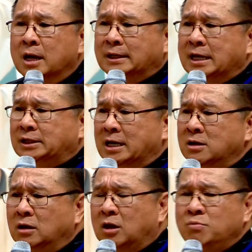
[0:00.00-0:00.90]
thì chính
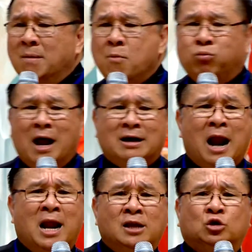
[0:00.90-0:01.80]
Đức Tổng Giám mục đã ra
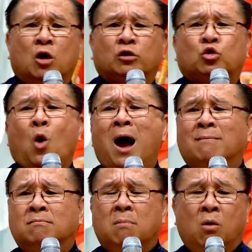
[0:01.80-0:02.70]
lệnh cho
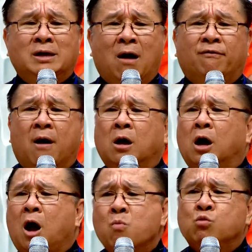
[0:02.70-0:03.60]
toàn bộ giáo phận
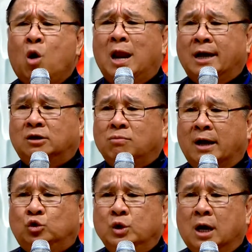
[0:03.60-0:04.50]
không có lễ trong ngày
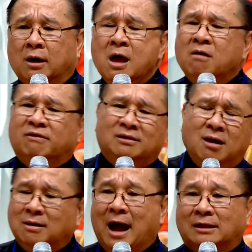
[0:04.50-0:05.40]
Chủ nhật và
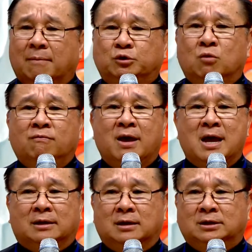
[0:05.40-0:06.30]
tất cả tập trung về nhà
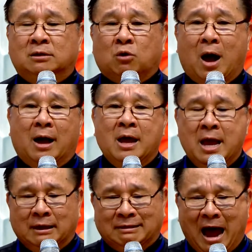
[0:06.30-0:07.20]
thờ Chính Tòa.
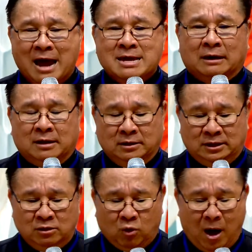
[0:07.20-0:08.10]
Tại nhà thờ
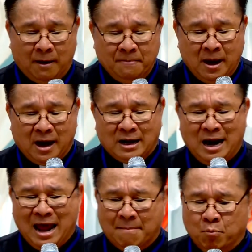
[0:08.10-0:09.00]
Chính Tòa, Ngài đã
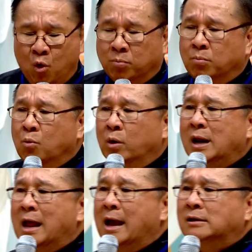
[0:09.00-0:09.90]
làm một buổi
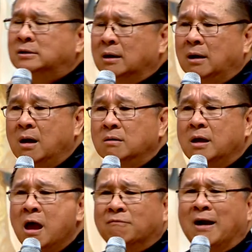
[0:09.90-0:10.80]
lễ rất lớn
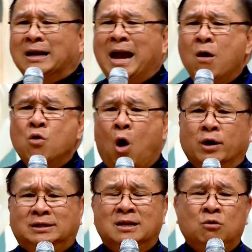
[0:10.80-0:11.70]
và kêu gọi
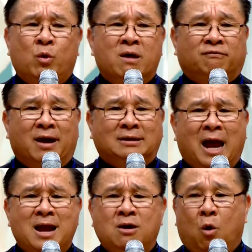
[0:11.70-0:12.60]
chính quyền phải
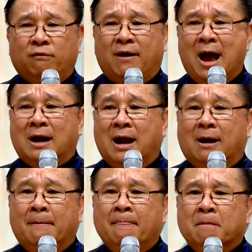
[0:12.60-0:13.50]
thay đổi, phải ăn năn.
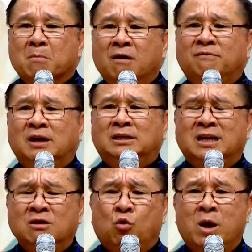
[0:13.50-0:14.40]
Bởi vì
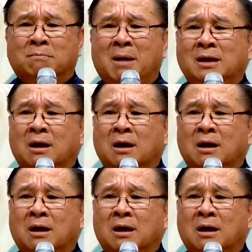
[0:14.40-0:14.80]
chính quyền bây